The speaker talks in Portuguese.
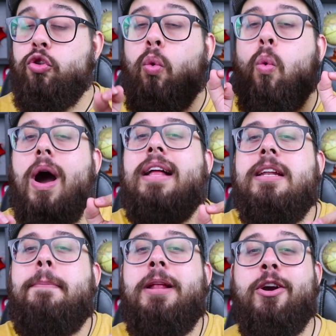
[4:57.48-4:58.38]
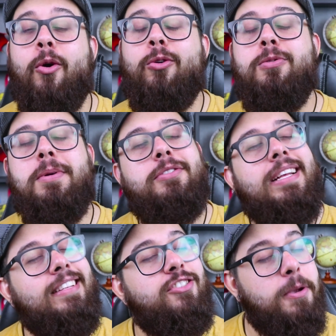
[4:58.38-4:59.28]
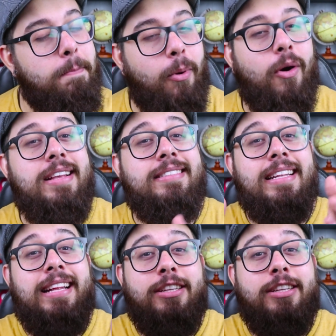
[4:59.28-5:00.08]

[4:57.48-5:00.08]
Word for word: isso quadriplicou o número dessas jiboias na